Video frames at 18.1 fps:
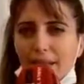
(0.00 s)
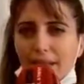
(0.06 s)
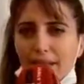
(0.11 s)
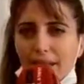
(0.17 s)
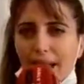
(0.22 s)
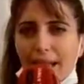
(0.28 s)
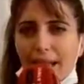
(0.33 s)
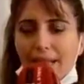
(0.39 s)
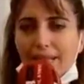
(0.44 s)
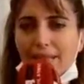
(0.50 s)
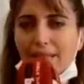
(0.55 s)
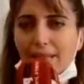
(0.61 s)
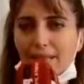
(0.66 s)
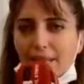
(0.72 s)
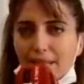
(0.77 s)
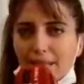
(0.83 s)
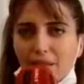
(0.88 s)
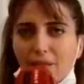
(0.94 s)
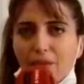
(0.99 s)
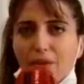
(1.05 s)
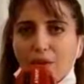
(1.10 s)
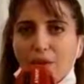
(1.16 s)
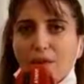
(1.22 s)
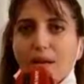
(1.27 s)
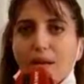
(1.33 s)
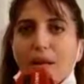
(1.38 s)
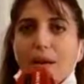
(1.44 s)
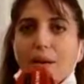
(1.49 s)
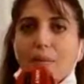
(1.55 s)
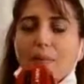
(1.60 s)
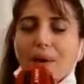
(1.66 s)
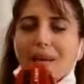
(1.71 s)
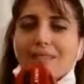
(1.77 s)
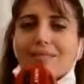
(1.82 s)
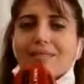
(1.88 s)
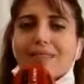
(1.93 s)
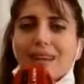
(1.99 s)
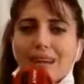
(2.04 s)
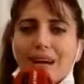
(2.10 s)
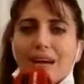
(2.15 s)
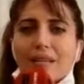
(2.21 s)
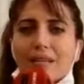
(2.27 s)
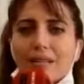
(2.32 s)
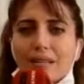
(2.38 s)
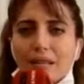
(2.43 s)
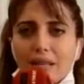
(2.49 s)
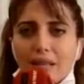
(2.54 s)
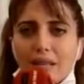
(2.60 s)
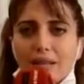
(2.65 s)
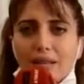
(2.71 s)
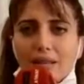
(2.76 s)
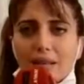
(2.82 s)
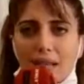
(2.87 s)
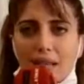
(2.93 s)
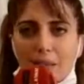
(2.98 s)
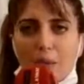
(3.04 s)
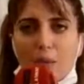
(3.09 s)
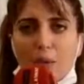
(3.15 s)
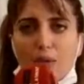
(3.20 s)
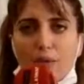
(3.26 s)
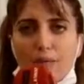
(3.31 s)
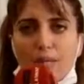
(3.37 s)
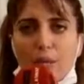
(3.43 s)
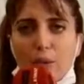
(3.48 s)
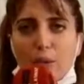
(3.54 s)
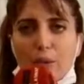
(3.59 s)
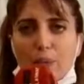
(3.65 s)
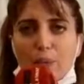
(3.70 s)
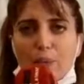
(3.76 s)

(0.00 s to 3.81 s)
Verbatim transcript: لحاله الطفل بعد الطلاق ديال الابوين ديالو